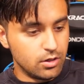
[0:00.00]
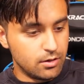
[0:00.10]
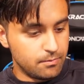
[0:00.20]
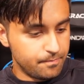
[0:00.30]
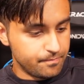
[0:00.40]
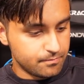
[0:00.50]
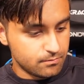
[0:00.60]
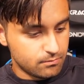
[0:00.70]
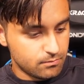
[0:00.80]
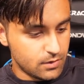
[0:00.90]
Ähm,
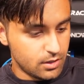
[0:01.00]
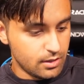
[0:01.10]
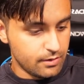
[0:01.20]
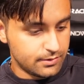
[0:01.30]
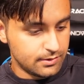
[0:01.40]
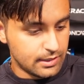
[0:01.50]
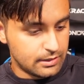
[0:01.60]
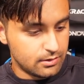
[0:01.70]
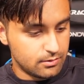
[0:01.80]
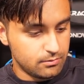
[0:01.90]
ja, wir sind
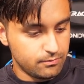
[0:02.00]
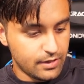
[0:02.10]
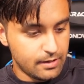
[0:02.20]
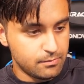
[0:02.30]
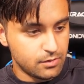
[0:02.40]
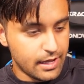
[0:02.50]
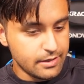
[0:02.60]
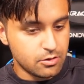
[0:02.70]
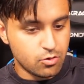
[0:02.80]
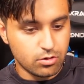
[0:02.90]
dann wir haben
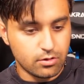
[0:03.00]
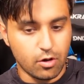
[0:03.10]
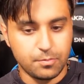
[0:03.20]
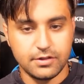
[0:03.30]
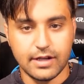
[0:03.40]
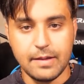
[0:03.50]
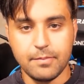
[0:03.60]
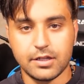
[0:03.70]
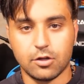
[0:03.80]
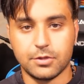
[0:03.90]
nachgeguckt, ob dieser
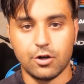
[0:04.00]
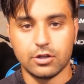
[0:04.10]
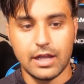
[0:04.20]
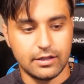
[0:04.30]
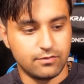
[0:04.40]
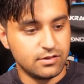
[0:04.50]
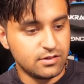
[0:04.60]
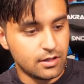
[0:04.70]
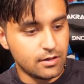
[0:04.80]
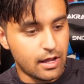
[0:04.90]
Einbrecher, ob der noch da ist. Wir
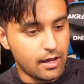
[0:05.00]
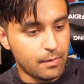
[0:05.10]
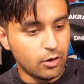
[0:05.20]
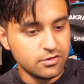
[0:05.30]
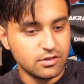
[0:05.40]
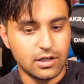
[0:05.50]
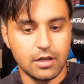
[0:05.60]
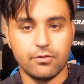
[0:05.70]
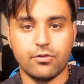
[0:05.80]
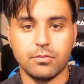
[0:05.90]
sind dann am
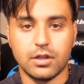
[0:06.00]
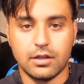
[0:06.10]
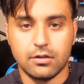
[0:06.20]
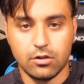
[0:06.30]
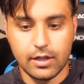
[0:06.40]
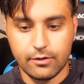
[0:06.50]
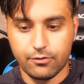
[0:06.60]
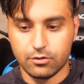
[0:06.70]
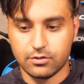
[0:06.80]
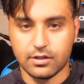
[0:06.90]
Außengelände vom Gelände, na,
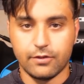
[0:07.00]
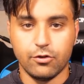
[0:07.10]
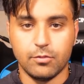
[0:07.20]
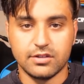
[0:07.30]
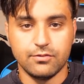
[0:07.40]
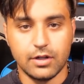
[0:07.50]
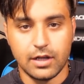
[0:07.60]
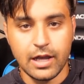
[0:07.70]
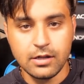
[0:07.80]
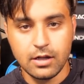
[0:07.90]
von unserer Firma sind wir
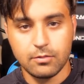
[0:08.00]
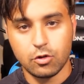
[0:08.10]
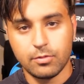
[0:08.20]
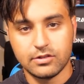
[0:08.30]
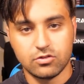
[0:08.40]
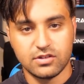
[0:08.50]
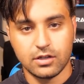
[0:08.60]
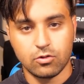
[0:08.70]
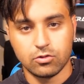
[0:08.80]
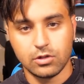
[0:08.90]
dann lang, haben nochmal
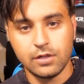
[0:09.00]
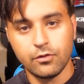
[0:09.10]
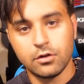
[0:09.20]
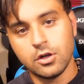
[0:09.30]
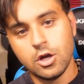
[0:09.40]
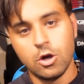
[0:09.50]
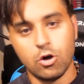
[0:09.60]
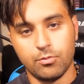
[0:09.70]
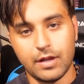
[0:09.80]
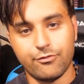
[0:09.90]
sozusagen kontrollieren wollen
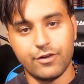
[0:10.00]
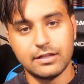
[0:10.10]
und mein